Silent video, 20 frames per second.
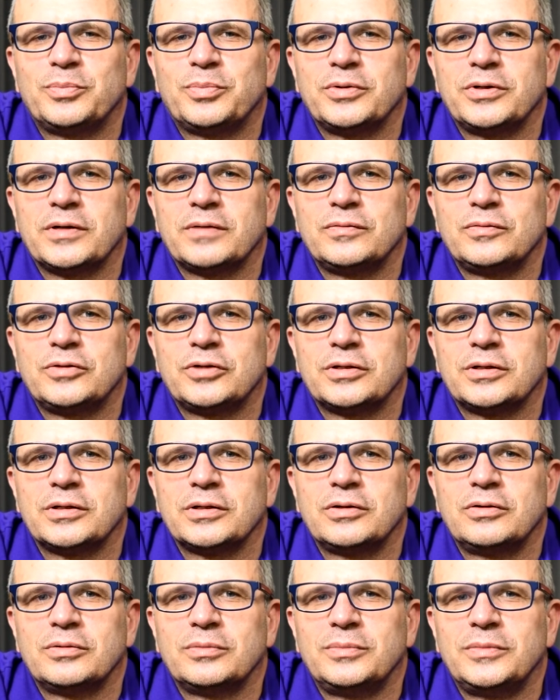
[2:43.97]
pojawił się na
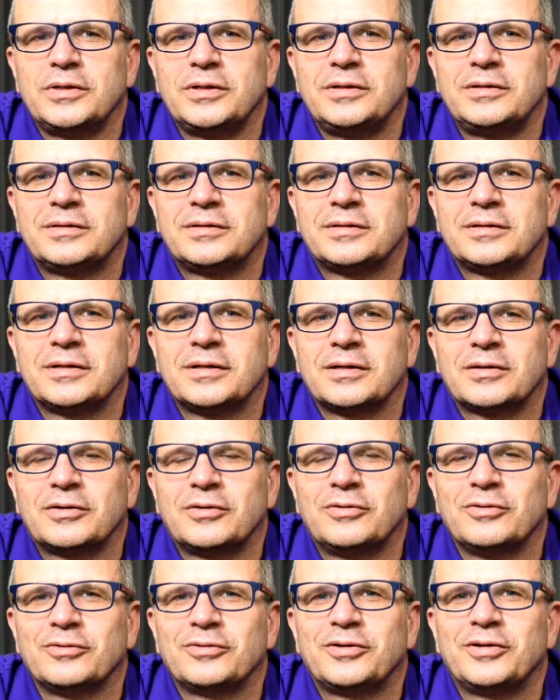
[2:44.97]
jego miejsce
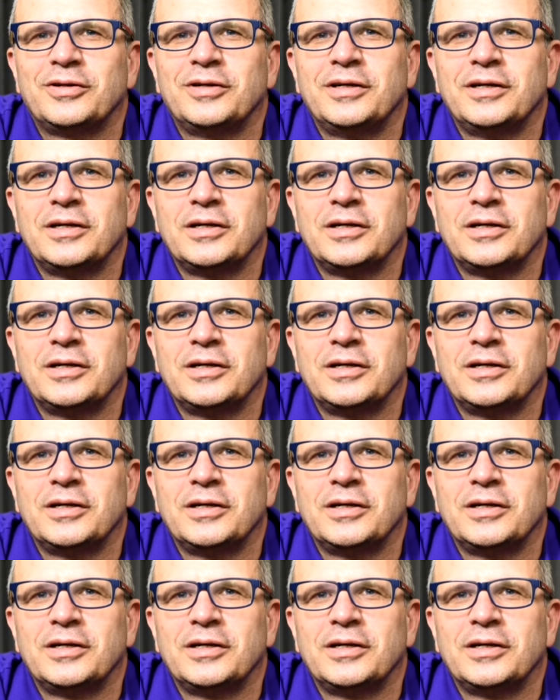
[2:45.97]
kod